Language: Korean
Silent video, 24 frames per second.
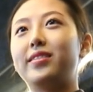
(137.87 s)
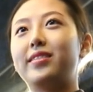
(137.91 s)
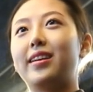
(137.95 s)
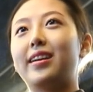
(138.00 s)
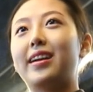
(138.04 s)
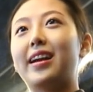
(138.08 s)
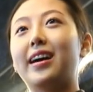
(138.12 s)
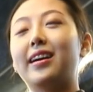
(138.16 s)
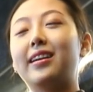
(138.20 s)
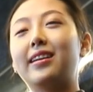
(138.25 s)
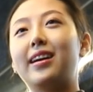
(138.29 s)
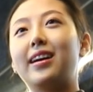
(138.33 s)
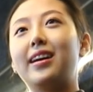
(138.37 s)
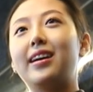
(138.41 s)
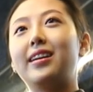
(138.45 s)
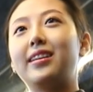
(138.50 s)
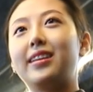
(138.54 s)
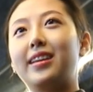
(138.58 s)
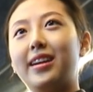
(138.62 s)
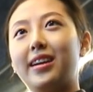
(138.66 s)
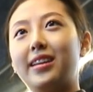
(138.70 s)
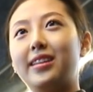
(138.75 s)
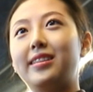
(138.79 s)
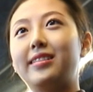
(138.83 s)
이제
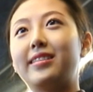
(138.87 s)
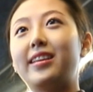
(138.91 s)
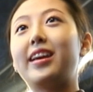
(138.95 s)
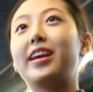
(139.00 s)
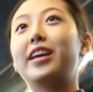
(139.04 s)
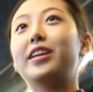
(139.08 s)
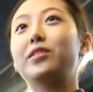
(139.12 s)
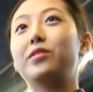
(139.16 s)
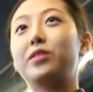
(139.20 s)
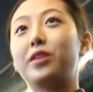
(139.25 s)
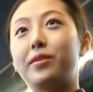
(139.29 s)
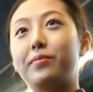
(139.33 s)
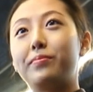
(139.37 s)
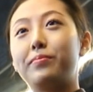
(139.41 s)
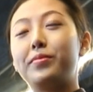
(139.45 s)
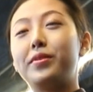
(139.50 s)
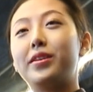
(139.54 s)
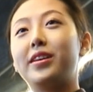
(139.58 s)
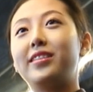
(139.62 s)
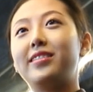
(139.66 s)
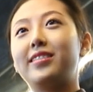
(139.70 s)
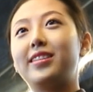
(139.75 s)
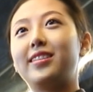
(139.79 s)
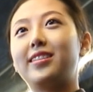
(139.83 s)
랑랑이라는 세계적인
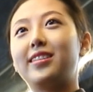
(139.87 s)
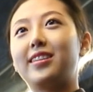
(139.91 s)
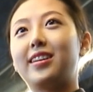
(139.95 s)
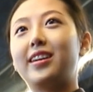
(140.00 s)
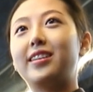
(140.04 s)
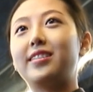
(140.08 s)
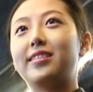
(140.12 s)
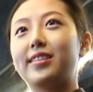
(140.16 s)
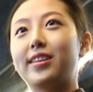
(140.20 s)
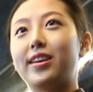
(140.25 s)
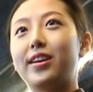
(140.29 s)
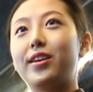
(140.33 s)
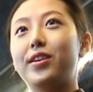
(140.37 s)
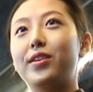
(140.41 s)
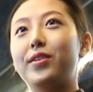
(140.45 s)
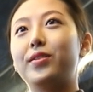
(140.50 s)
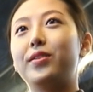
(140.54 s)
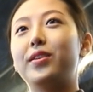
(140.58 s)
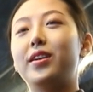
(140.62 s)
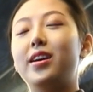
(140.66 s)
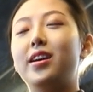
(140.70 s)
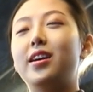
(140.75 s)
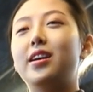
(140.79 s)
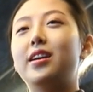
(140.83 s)
피아니스트가 있어요.